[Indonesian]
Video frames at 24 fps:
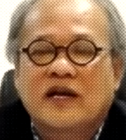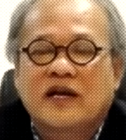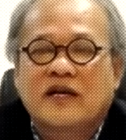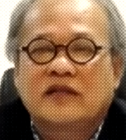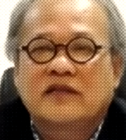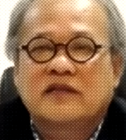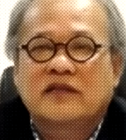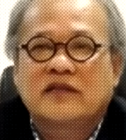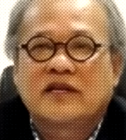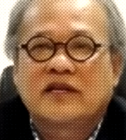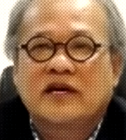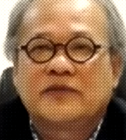kan
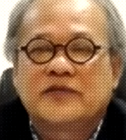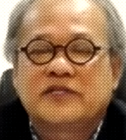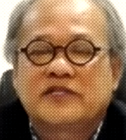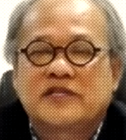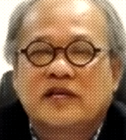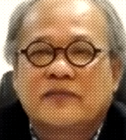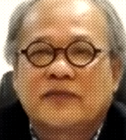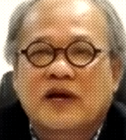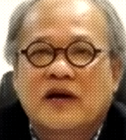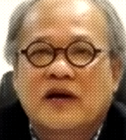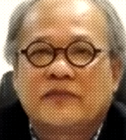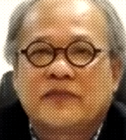tidak bisa
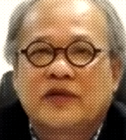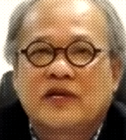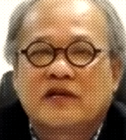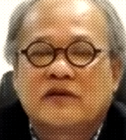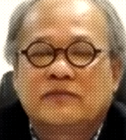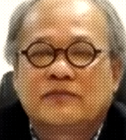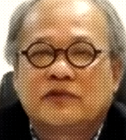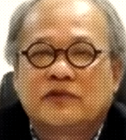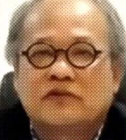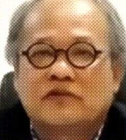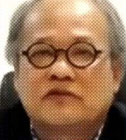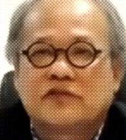mengambil
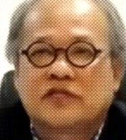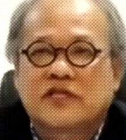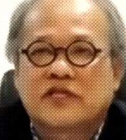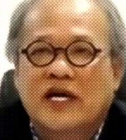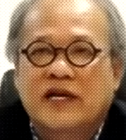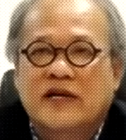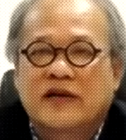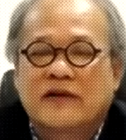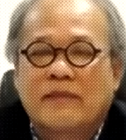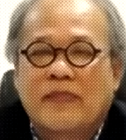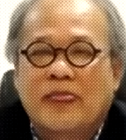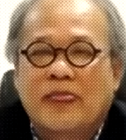keputusan